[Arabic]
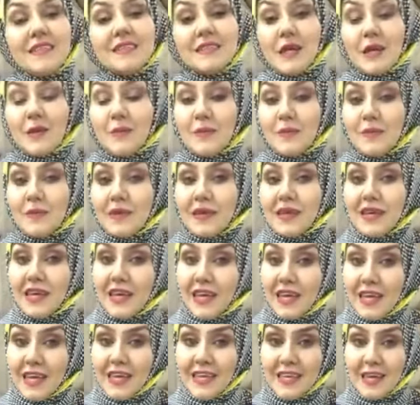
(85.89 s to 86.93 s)
طيب
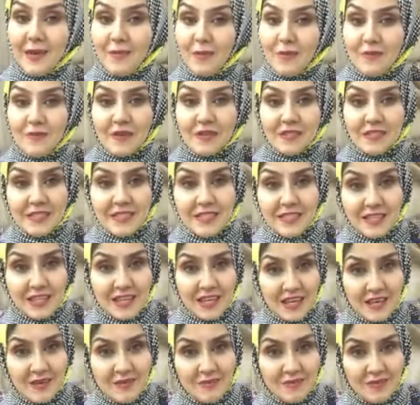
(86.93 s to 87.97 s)
ايه هي
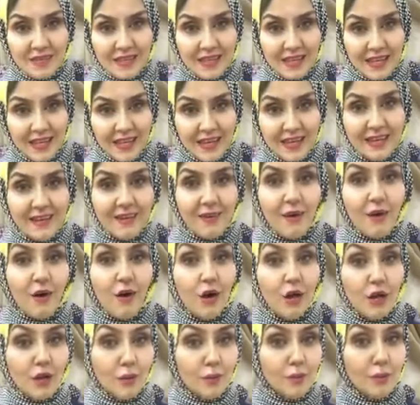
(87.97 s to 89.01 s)
مفاتيح امتلاك
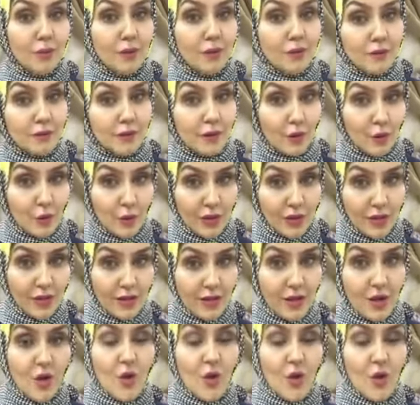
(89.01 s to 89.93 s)
قلب الرجل